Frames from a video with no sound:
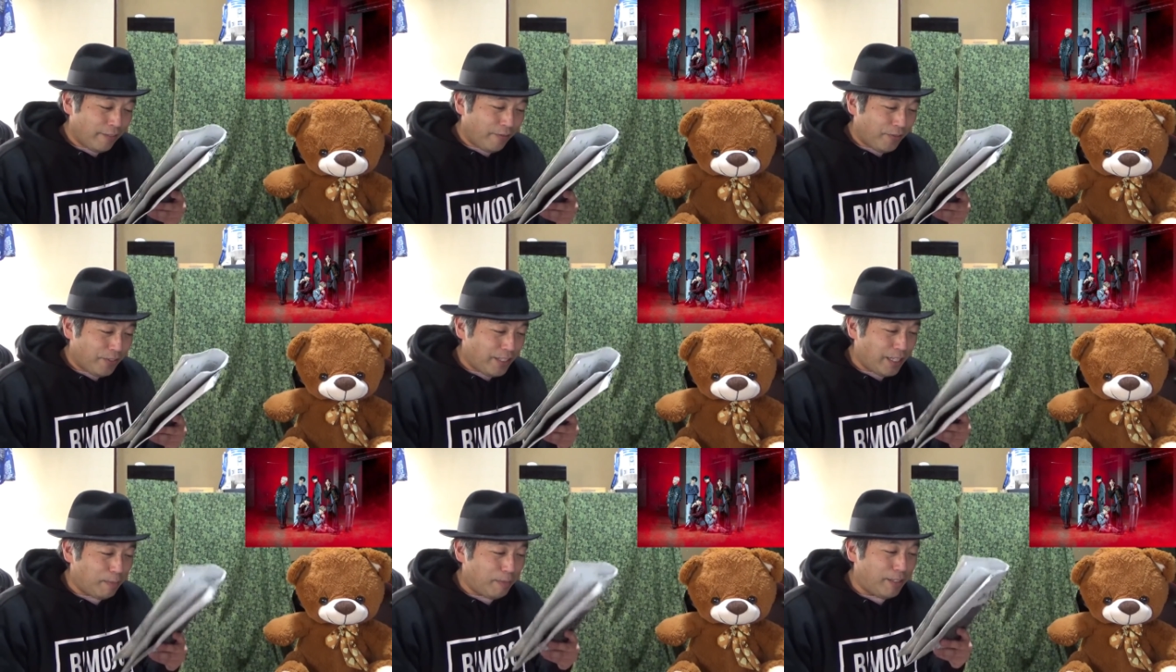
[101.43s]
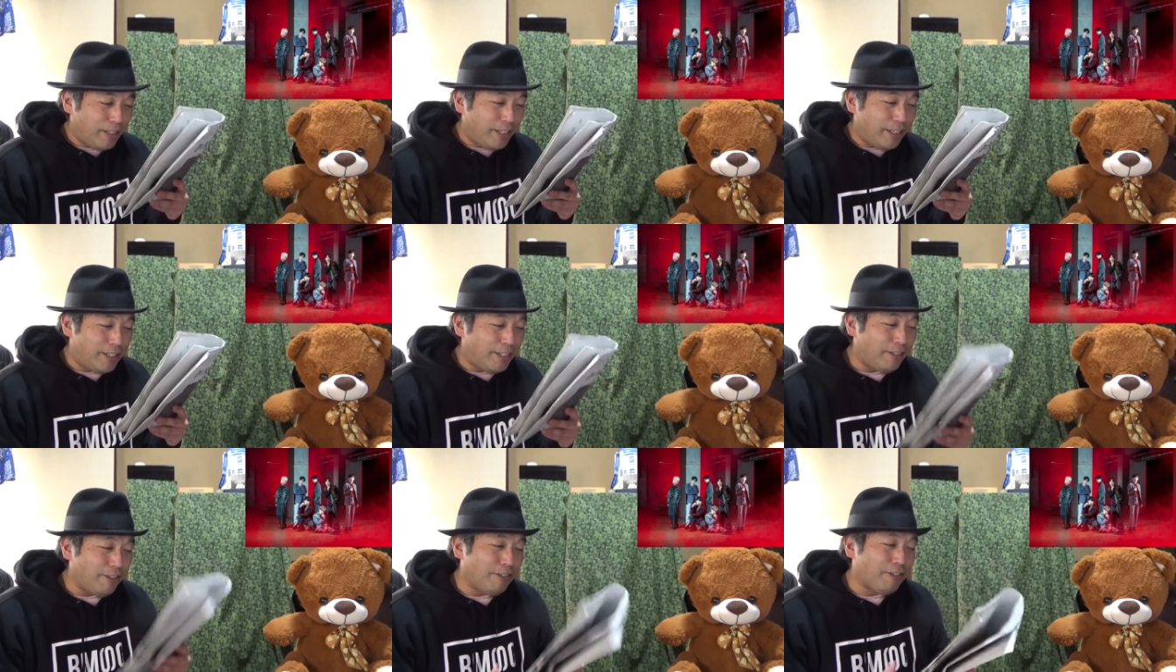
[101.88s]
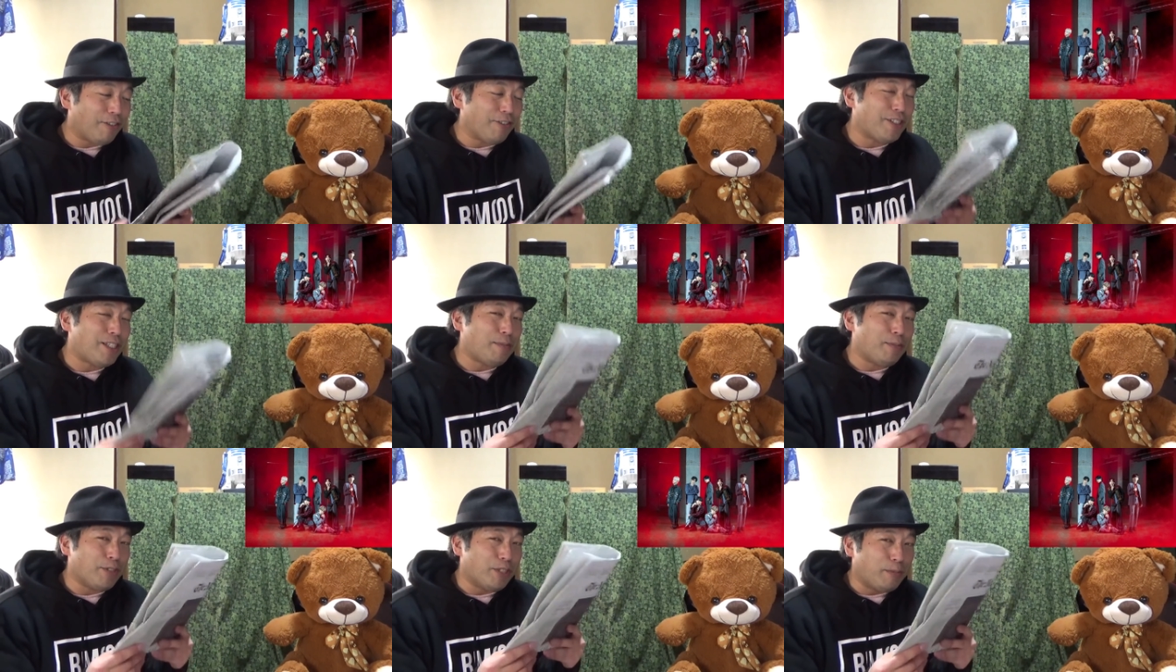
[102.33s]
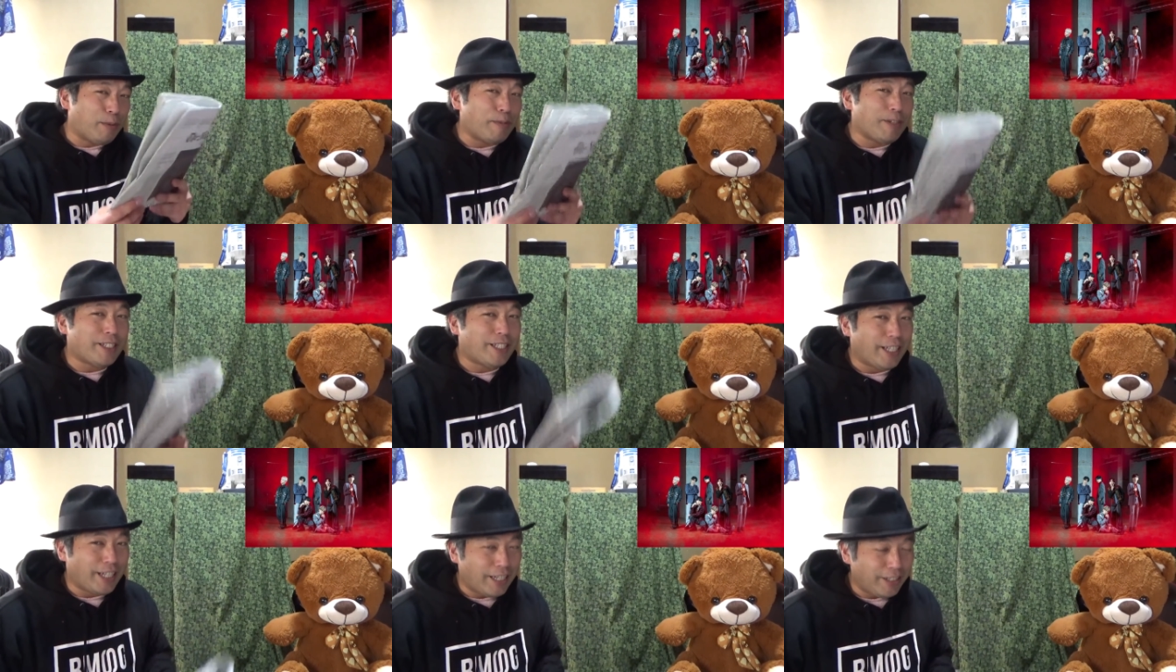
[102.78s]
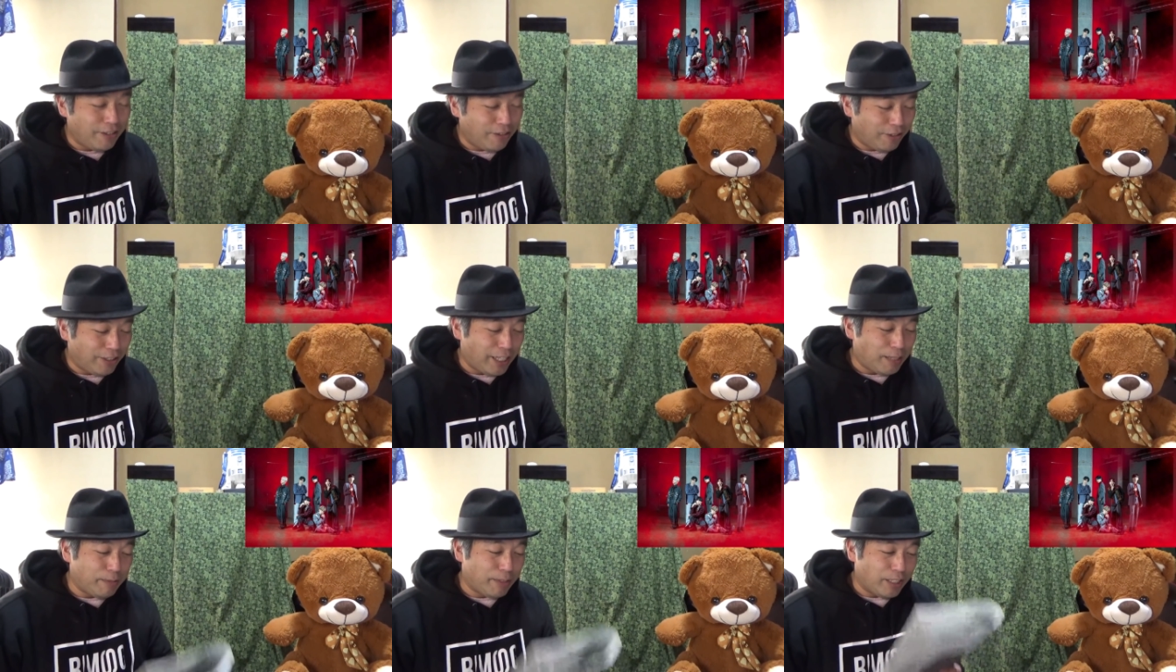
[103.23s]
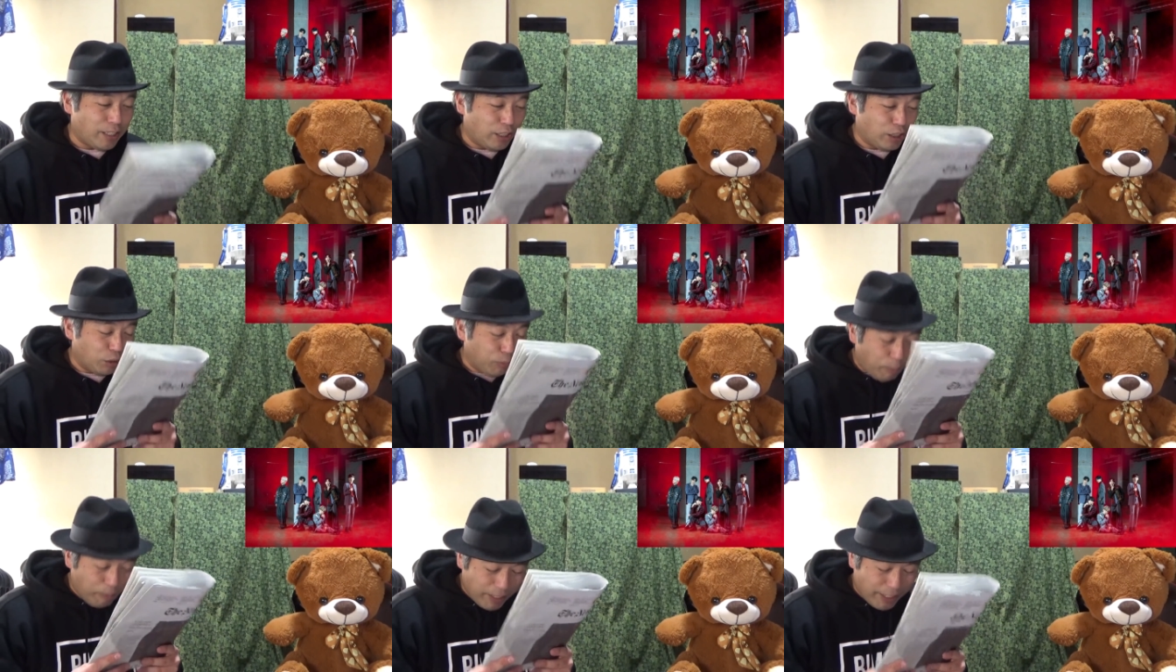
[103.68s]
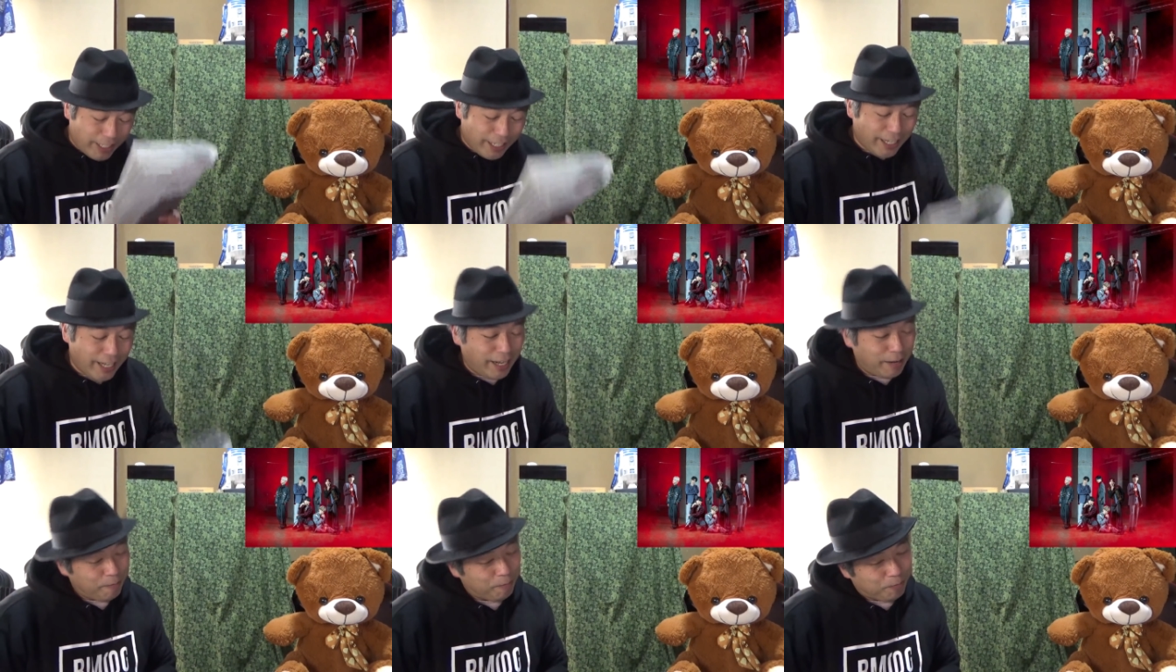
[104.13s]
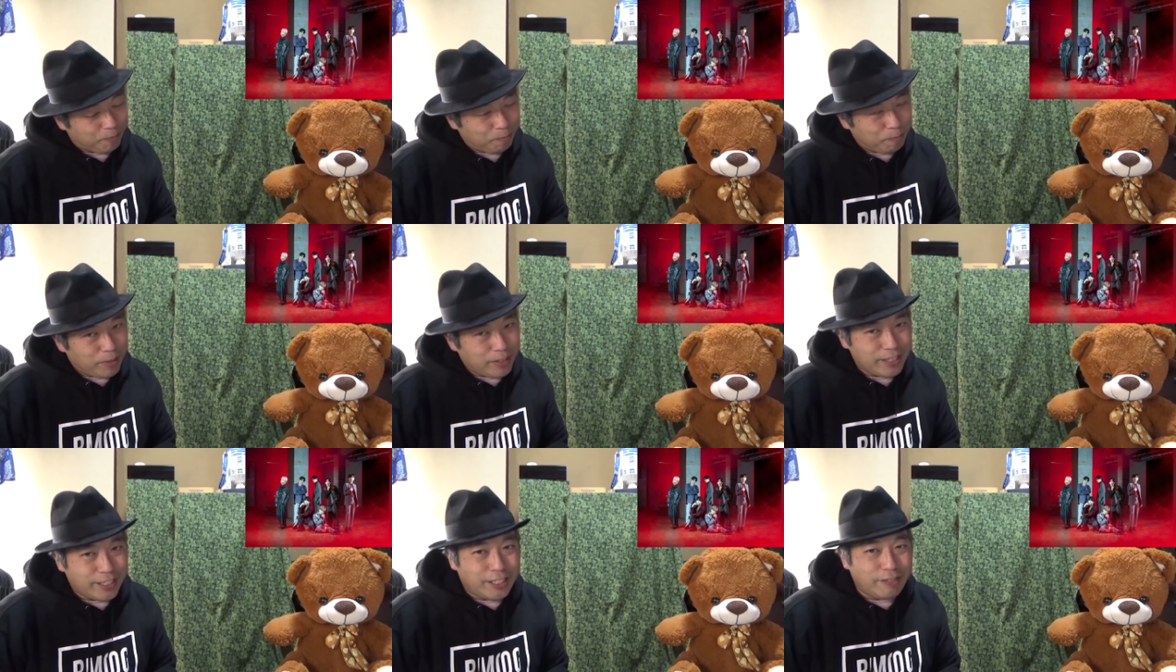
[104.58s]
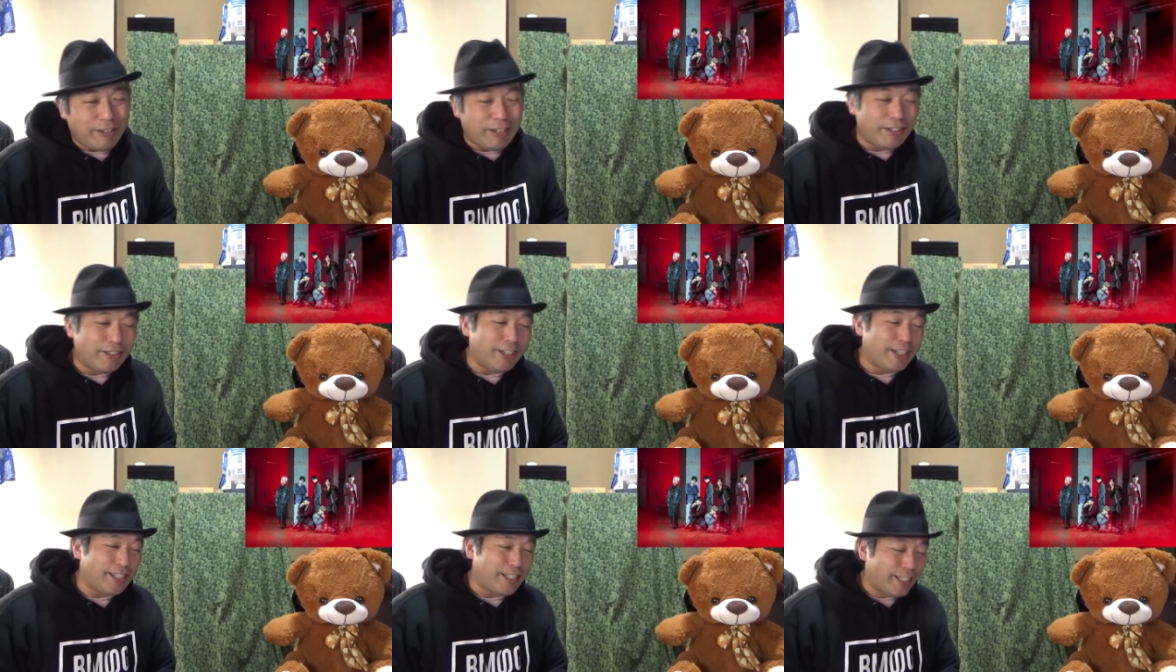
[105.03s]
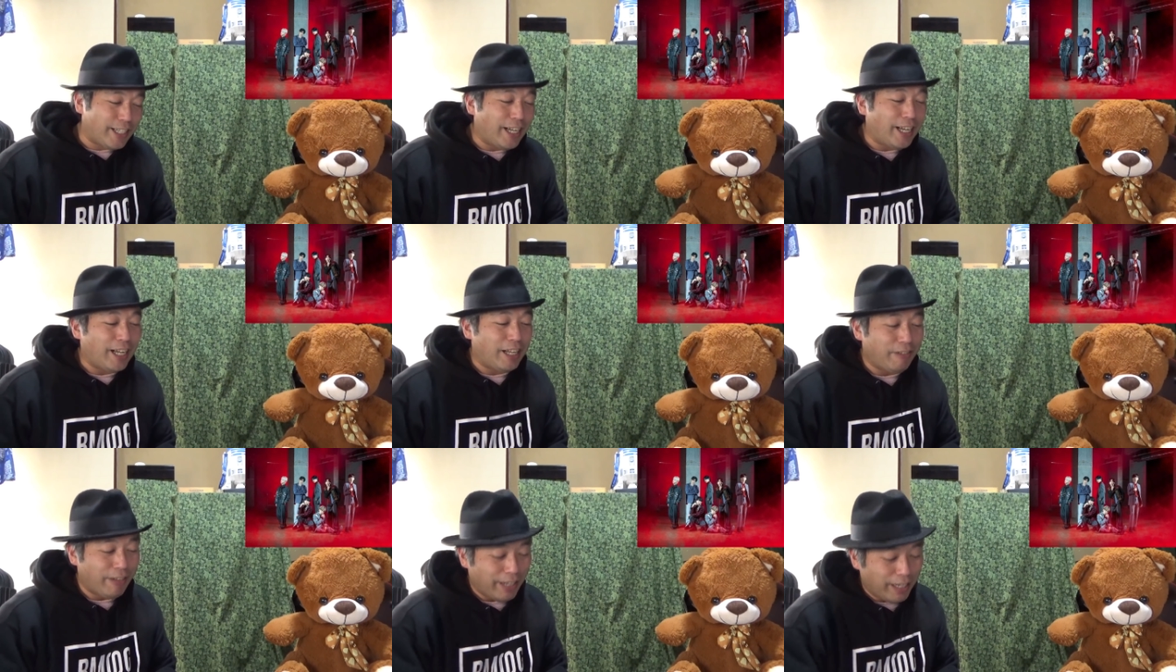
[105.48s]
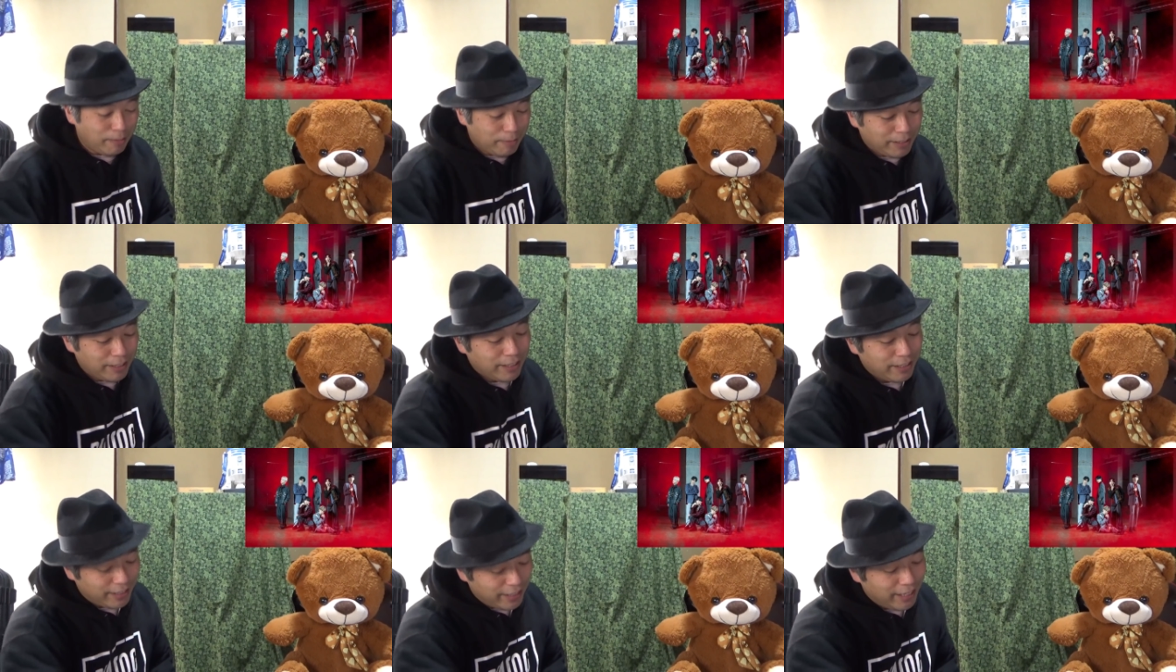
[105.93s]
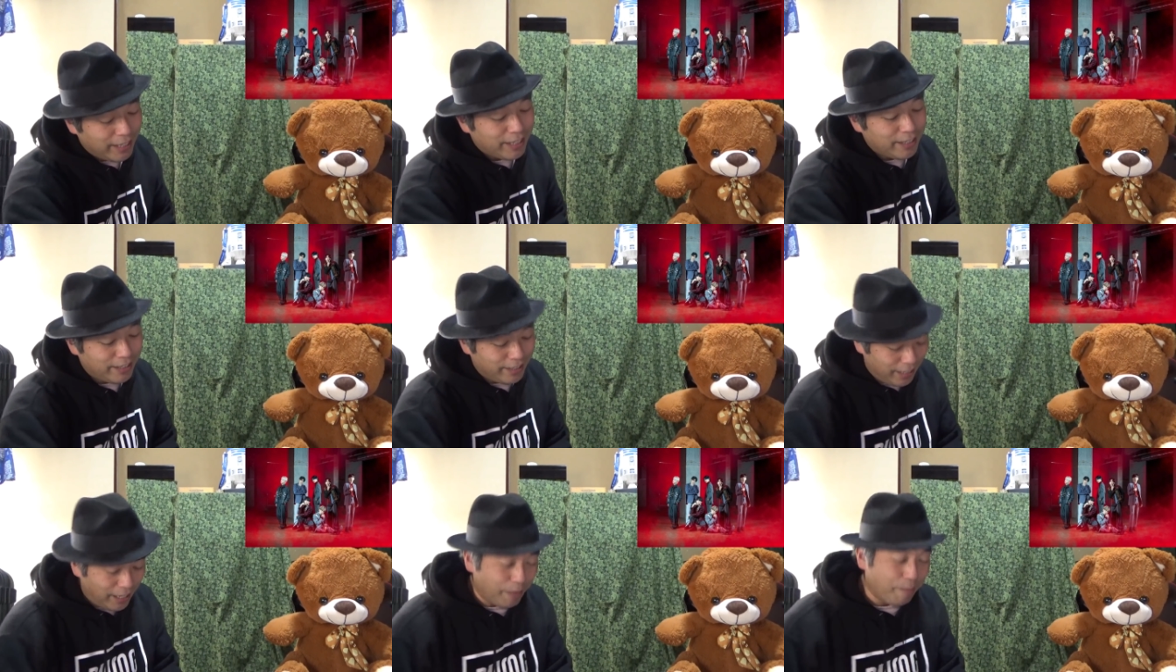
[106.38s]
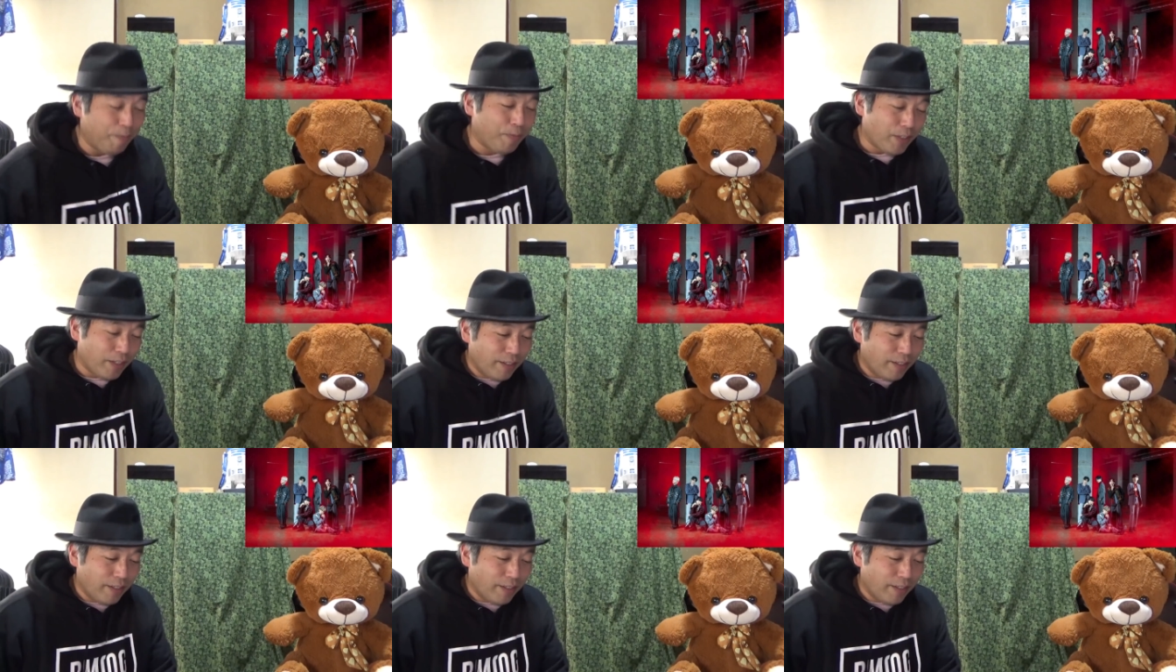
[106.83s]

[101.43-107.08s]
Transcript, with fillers: ちなみに一応こっちも読みましたが、ニューヨークタイムズ読みましたが、まあ1割ぐらいしか分かりませんでした。ね。